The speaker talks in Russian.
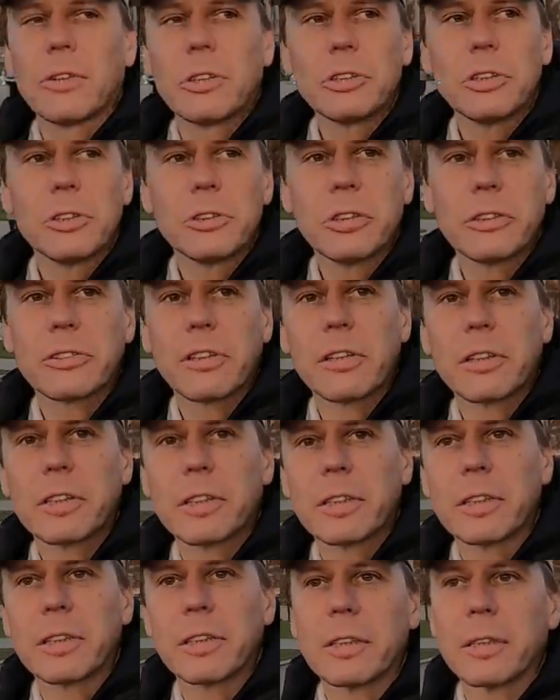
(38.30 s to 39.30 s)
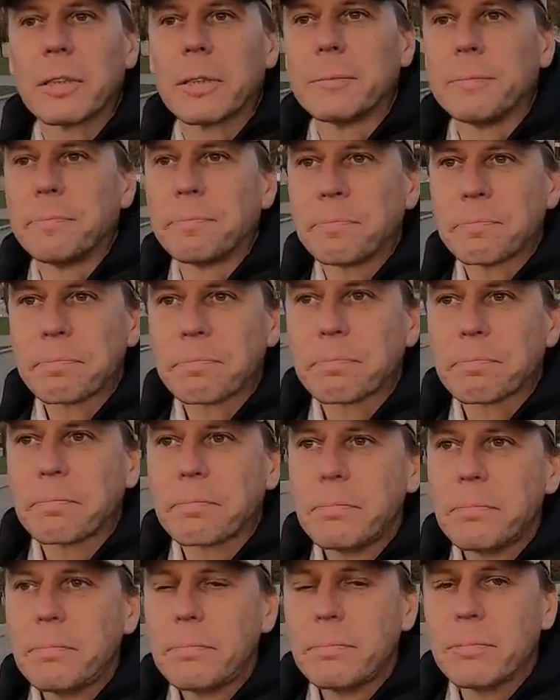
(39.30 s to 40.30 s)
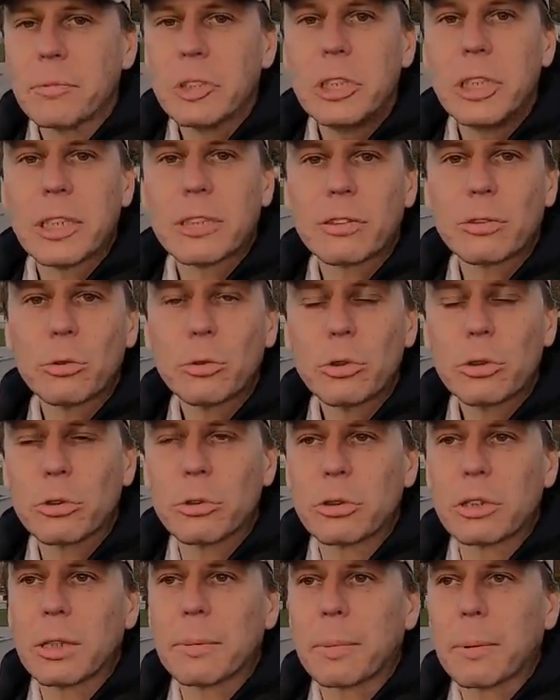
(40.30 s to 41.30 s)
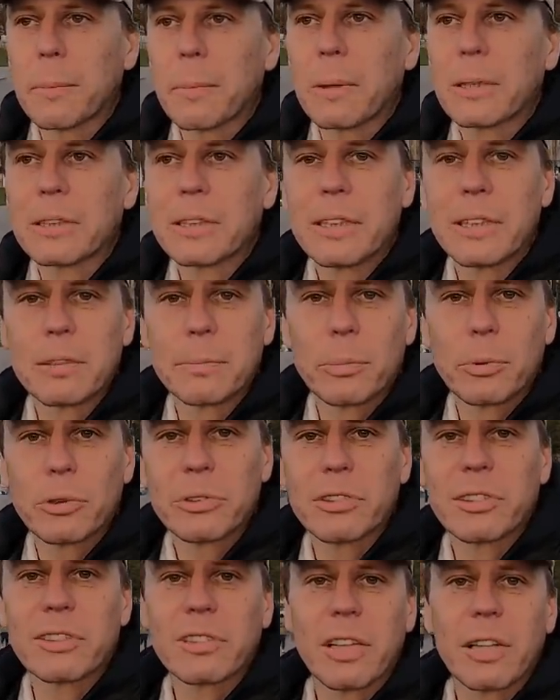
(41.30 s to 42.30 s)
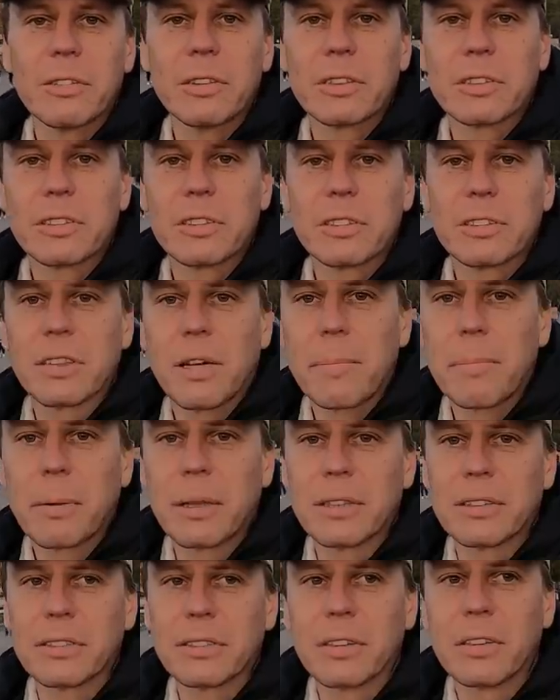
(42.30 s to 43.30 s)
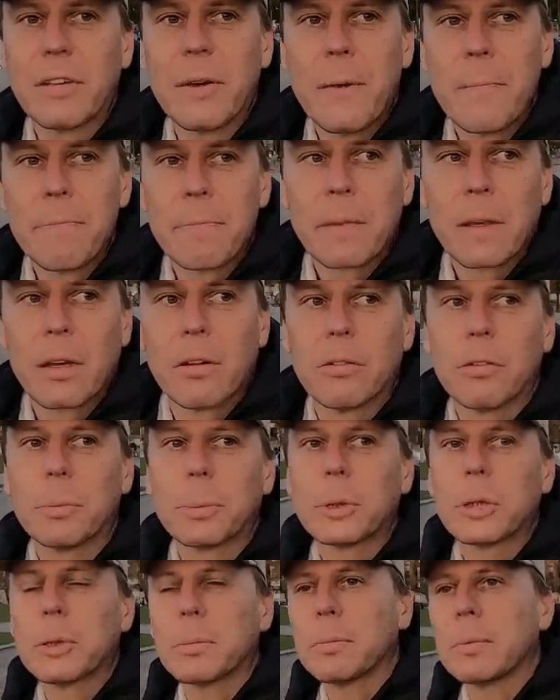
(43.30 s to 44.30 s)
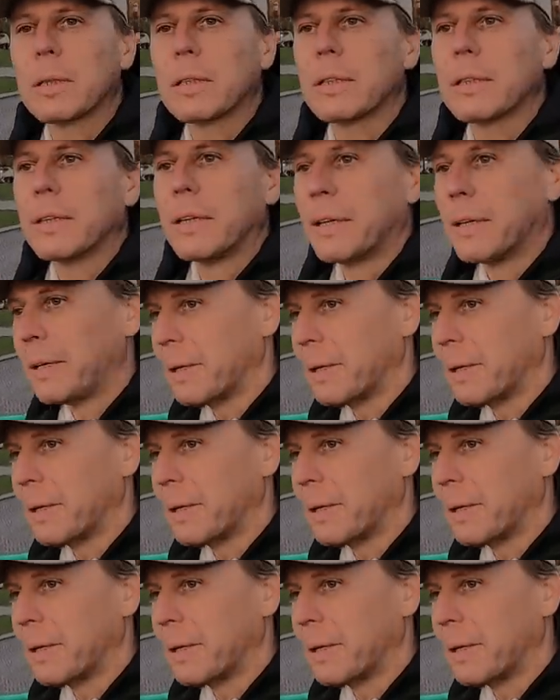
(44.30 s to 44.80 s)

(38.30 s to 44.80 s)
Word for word: отводил несколько дней экскурсии, у тебя пропадает просто словесный запас. В общем, э,